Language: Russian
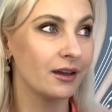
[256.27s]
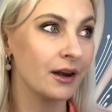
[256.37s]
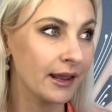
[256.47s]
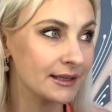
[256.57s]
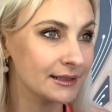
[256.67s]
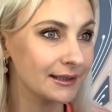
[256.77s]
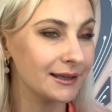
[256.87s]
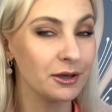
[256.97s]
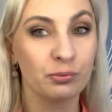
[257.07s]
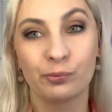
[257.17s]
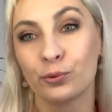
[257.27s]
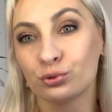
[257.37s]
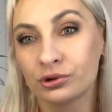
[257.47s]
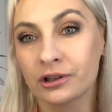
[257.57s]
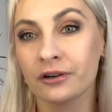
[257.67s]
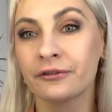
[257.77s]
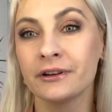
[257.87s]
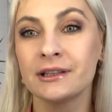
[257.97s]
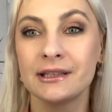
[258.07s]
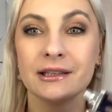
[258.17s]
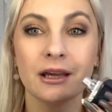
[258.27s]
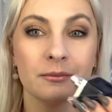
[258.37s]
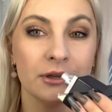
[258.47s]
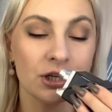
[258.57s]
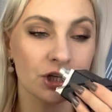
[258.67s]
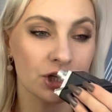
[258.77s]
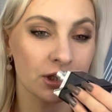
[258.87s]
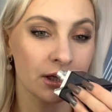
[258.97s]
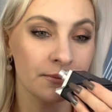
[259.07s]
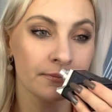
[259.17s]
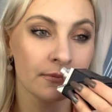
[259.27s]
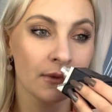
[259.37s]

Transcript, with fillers: резкий, пудровый, динамичный.